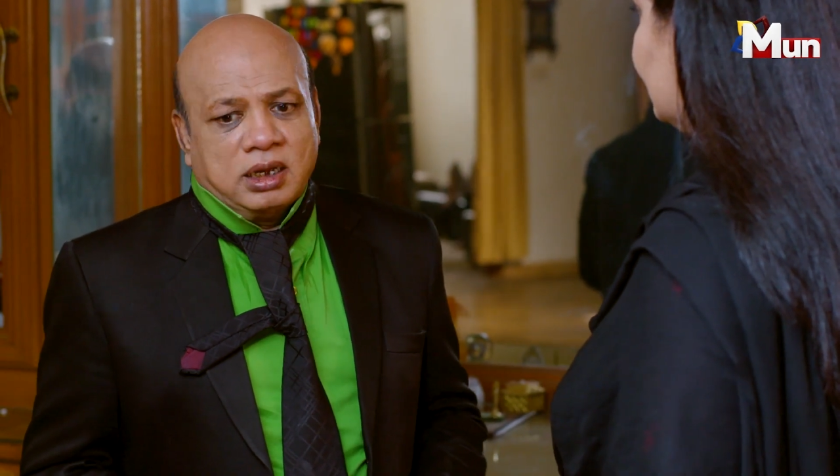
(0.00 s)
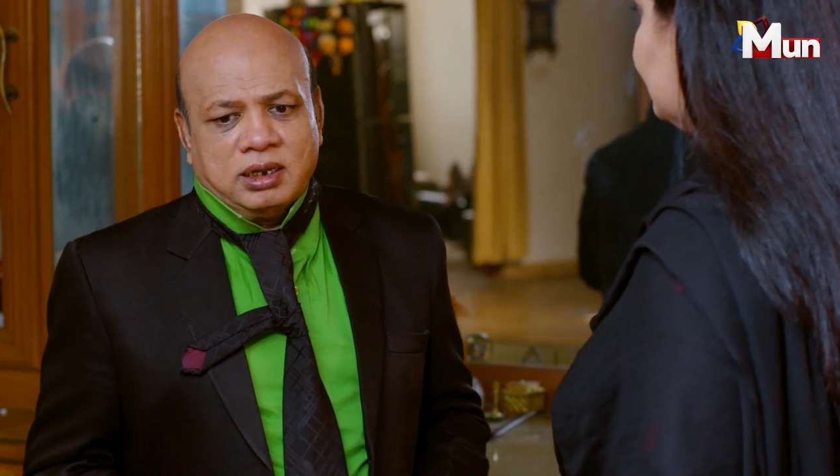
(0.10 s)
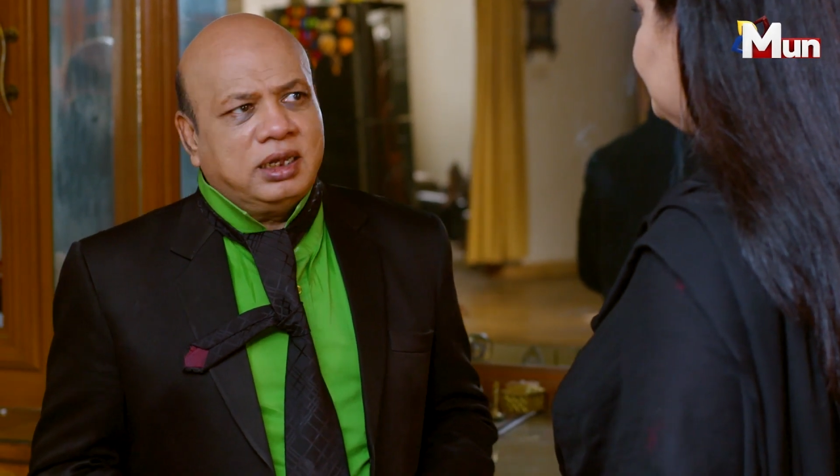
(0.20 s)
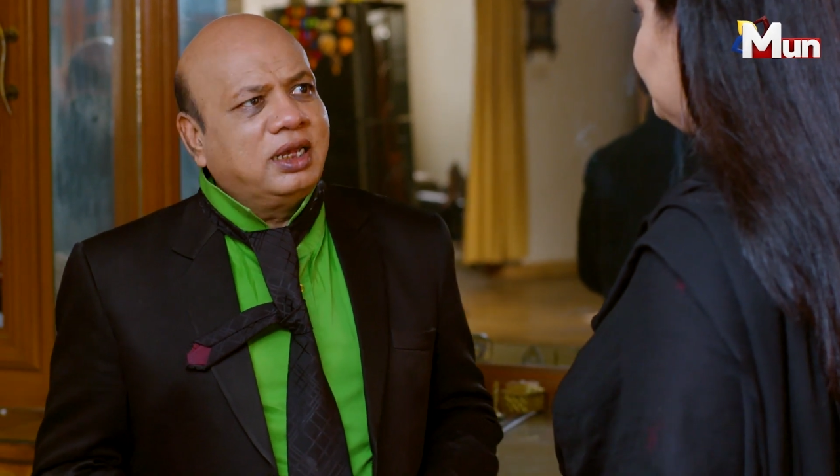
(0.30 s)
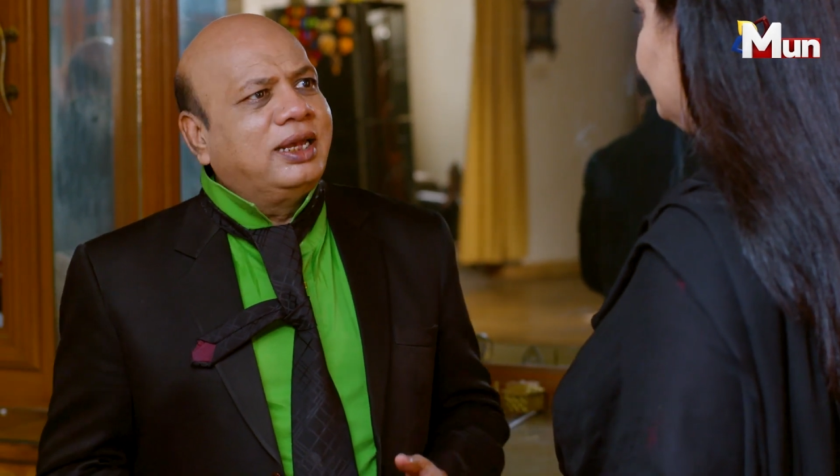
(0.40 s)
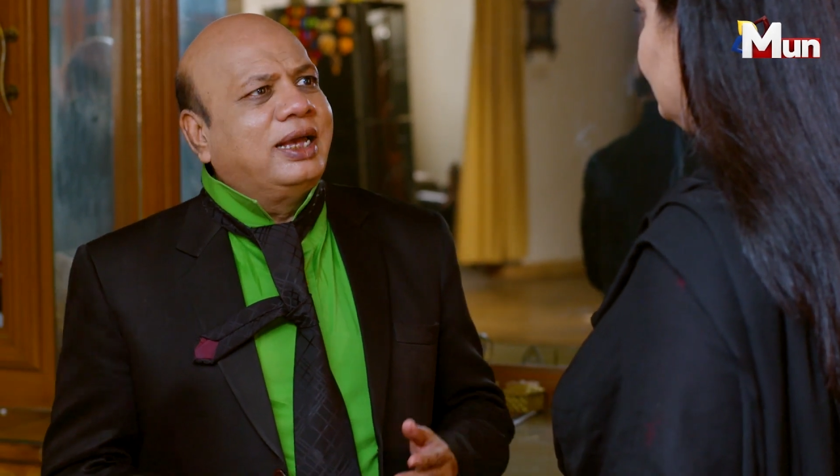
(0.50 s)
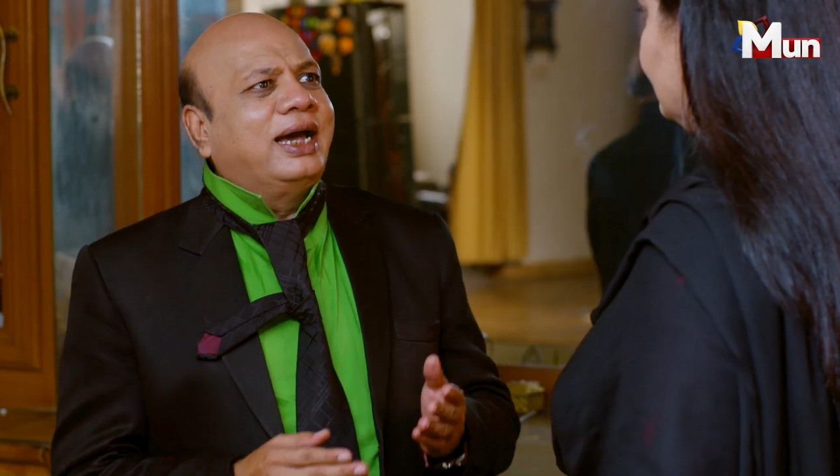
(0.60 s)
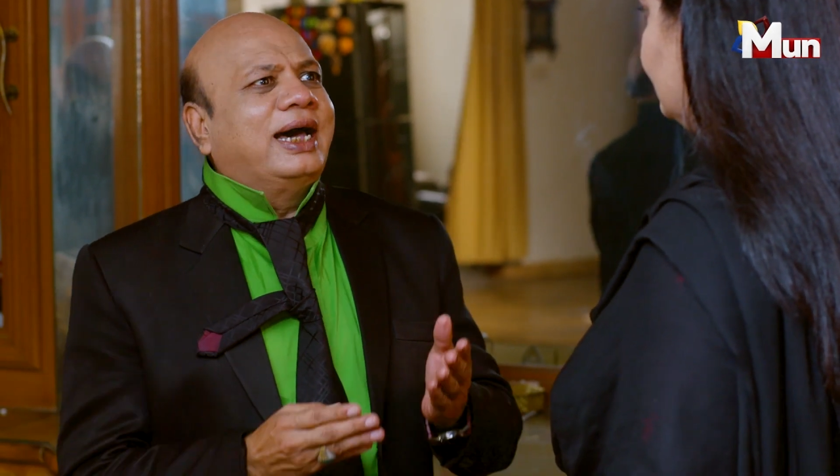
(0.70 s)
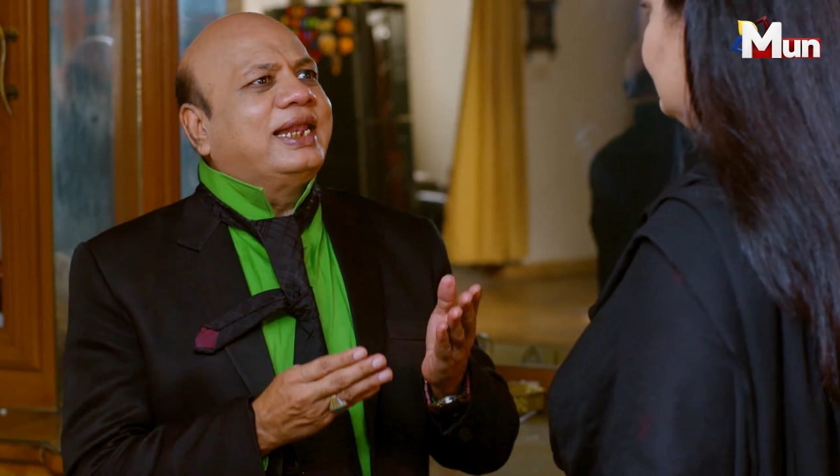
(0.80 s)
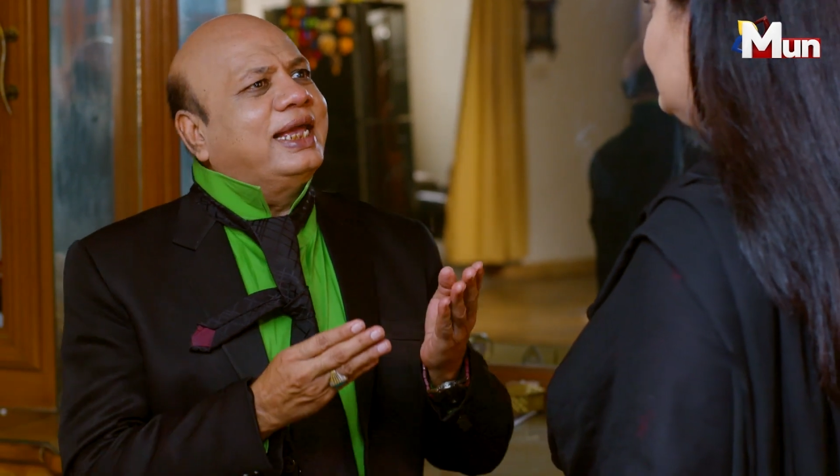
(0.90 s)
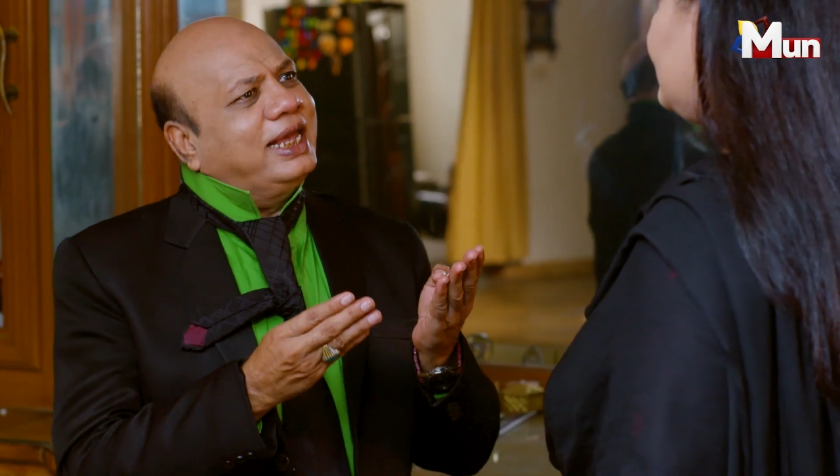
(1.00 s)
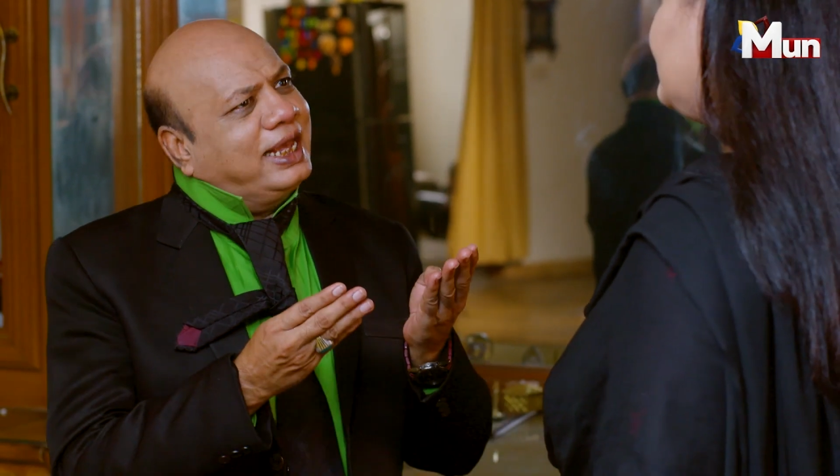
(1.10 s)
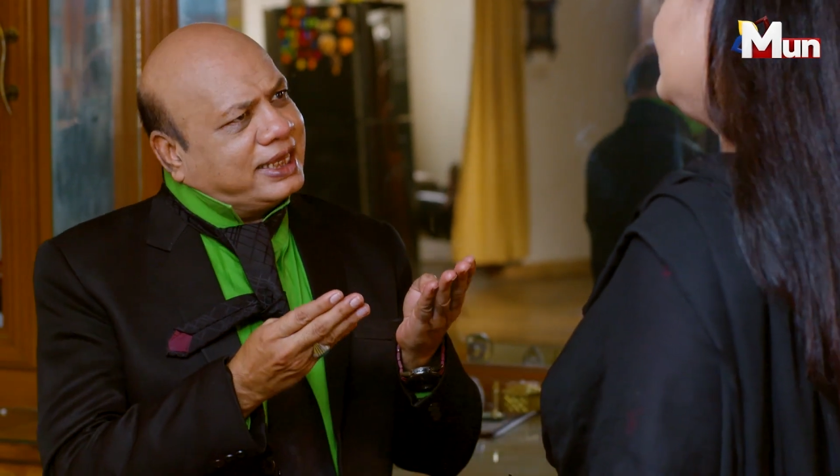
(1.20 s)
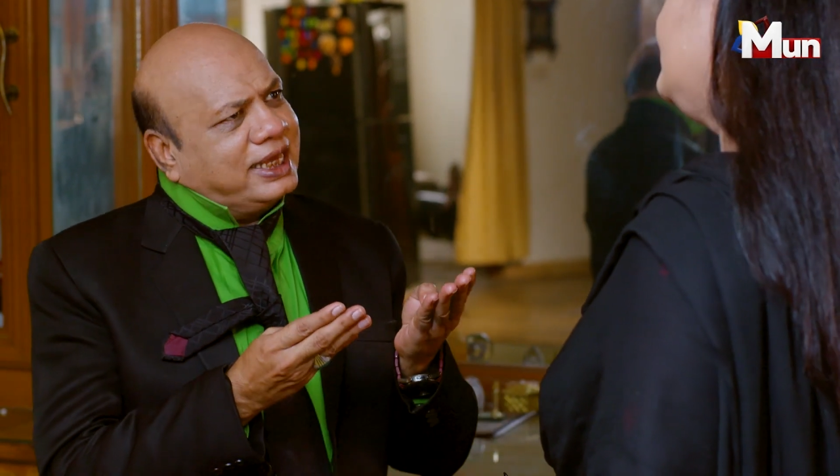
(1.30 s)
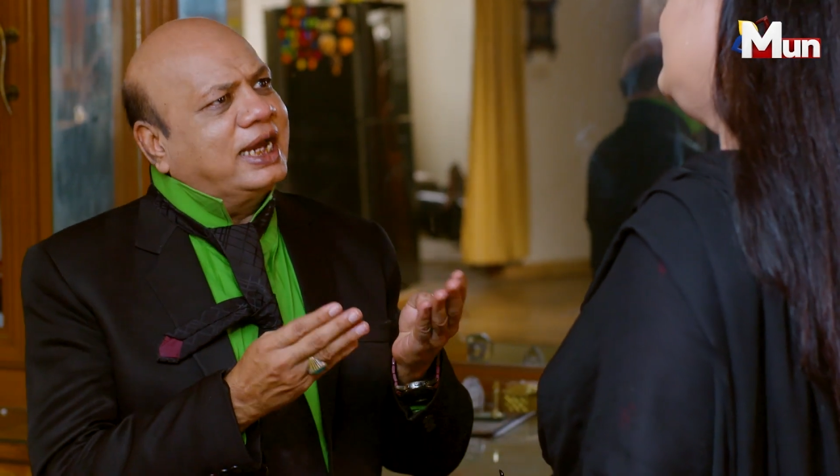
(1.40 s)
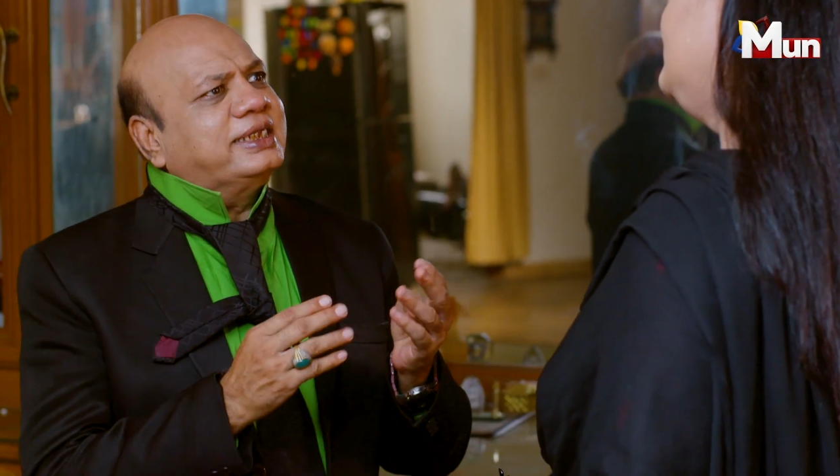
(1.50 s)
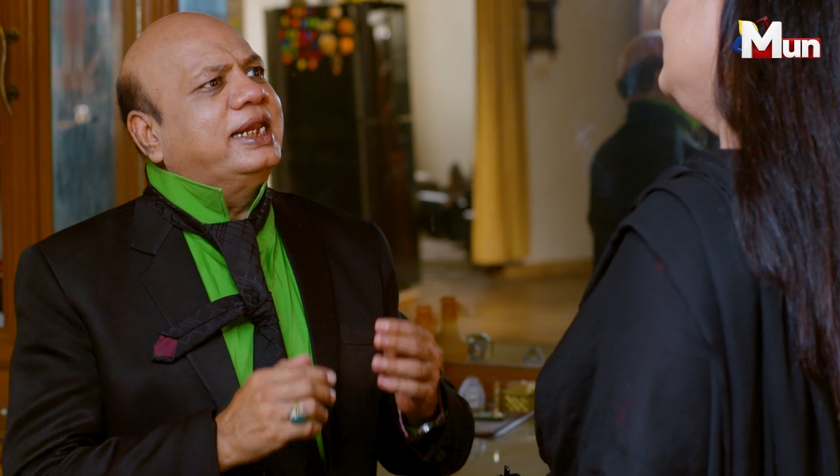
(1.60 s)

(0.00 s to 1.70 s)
अरे अरे एक ही आ